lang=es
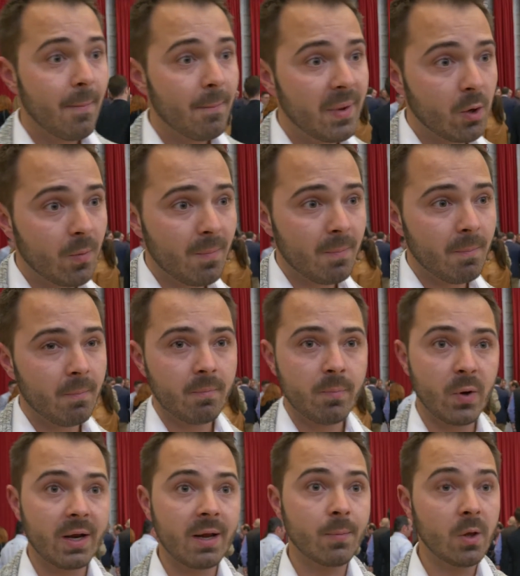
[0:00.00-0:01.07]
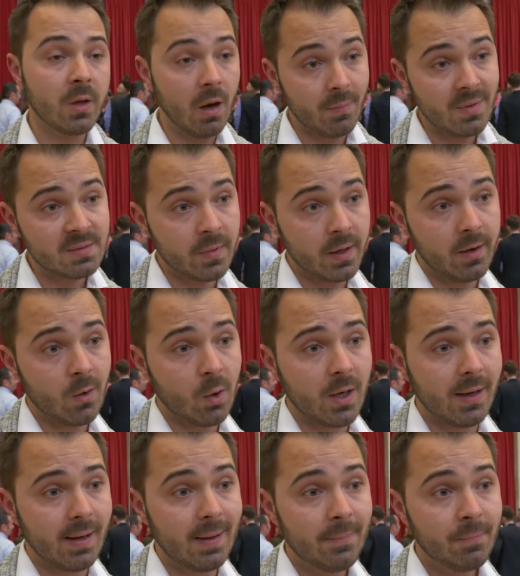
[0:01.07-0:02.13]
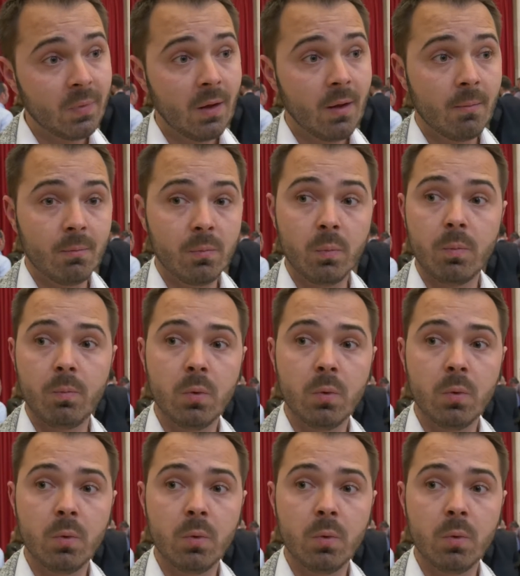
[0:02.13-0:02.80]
pero mm, por ejemplo de la misma Rioja mm,